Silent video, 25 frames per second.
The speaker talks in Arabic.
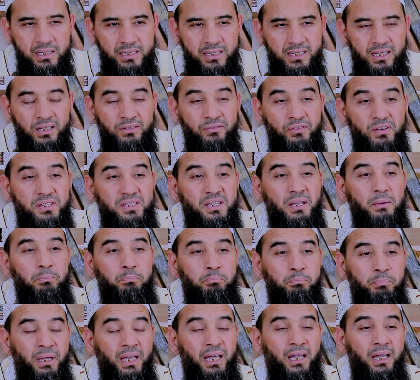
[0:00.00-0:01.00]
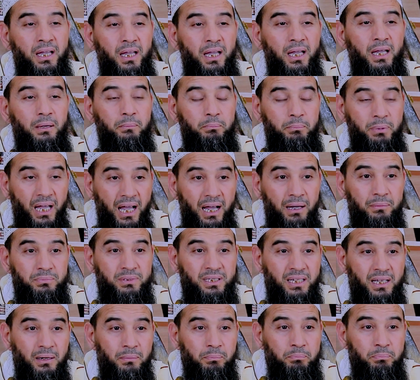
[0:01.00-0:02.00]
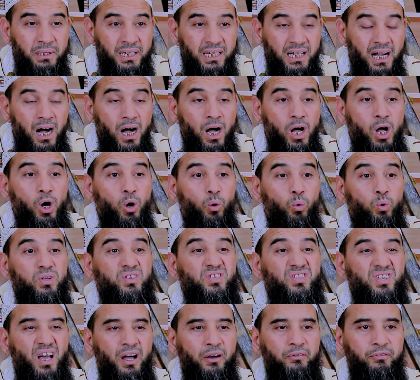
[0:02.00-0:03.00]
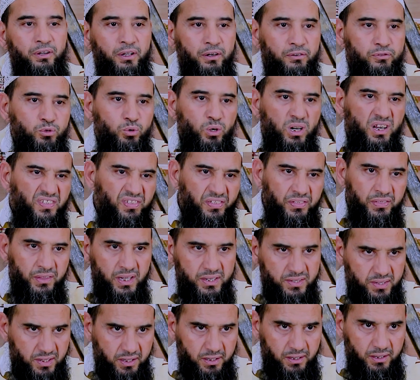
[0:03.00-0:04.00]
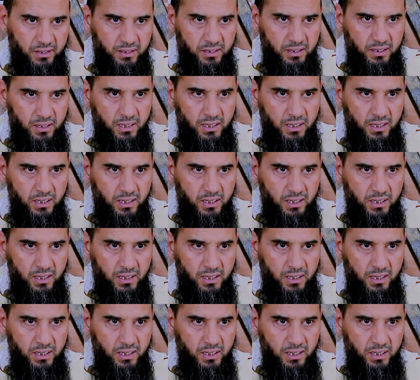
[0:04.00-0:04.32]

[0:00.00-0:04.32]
نزلت فسبح بحمد ربك واستغفر في سورة النصر